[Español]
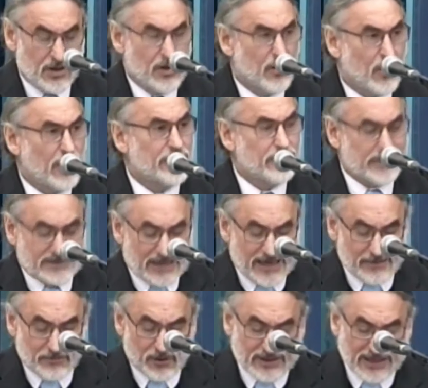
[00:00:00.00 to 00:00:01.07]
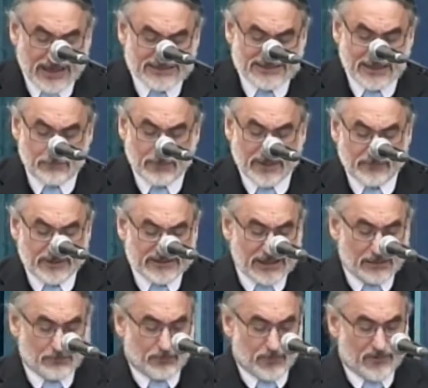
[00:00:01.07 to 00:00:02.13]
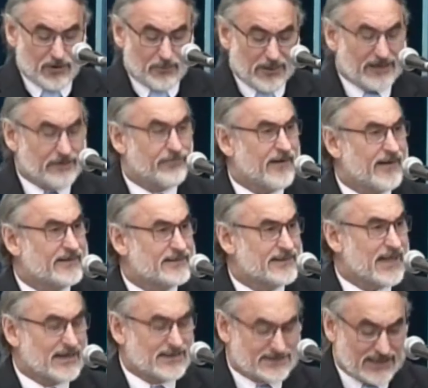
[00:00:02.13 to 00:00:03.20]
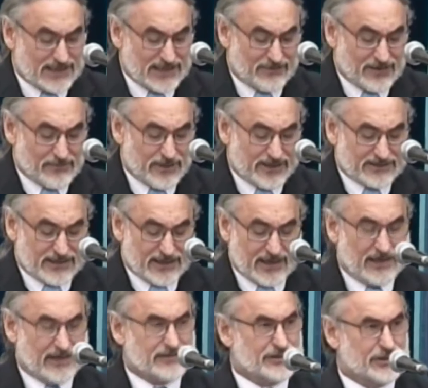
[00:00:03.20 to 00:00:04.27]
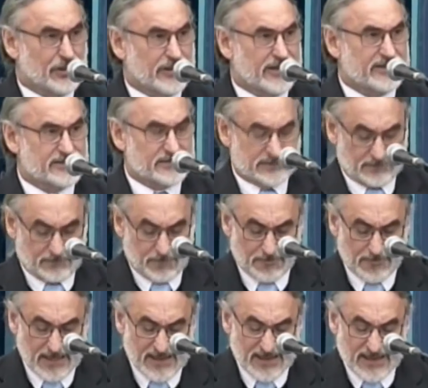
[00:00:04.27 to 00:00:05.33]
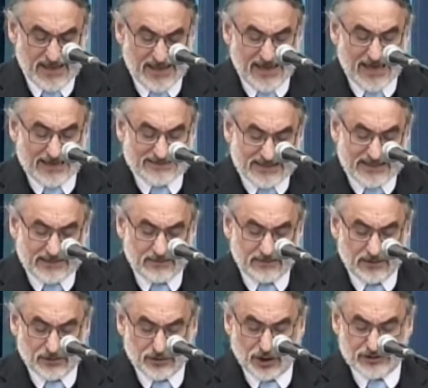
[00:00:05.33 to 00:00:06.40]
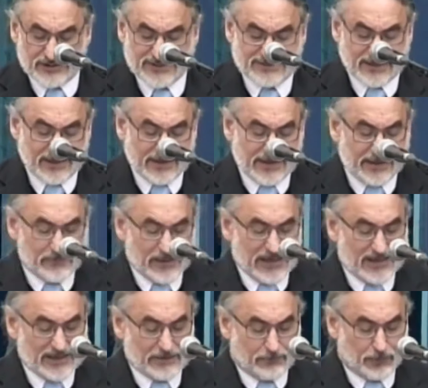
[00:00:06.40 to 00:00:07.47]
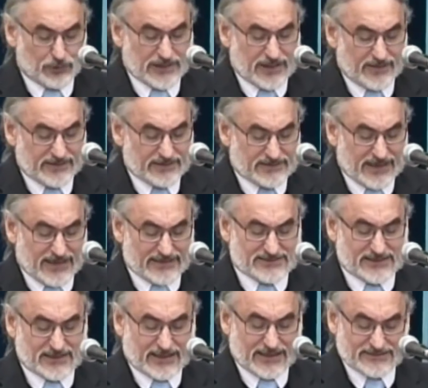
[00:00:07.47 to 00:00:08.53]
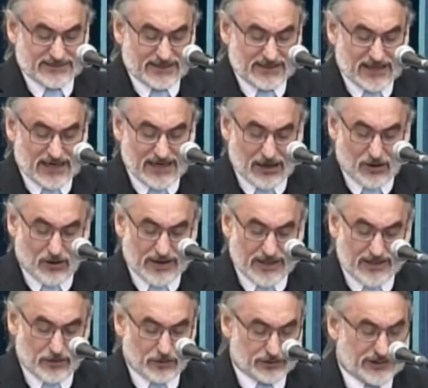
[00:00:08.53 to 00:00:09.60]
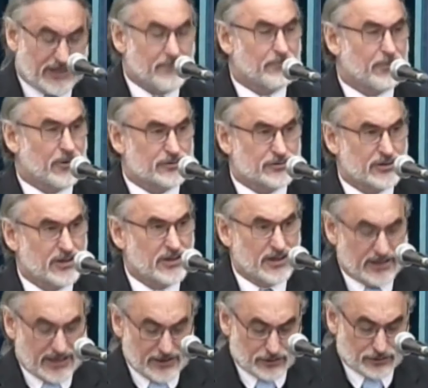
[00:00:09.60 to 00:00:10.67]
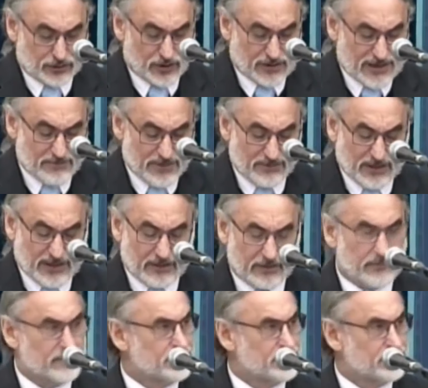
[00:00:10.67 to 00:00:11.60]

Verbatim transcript: Hoy nuestra democracia permite al pueblo manifestarse libremente en elecciones. Es allí donde se dirime la disputa de intereses que signa la hora de los tiempos que nos tocan vivir.